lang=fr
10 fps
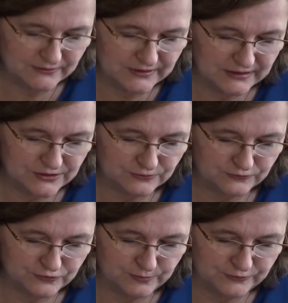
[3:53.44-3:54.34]
dans les régions
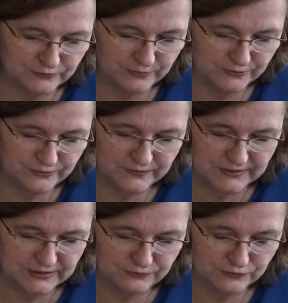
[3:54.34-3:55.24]
toujours plus
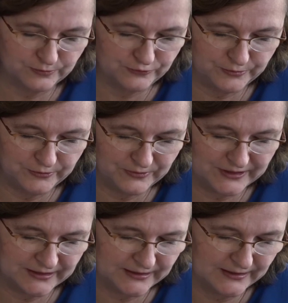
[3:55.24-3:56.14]
nombreuses et toujours plus
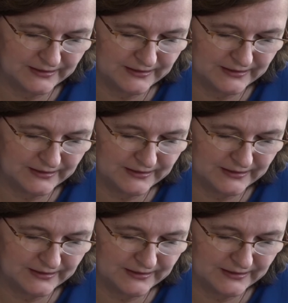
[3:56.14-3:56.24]
peuplées.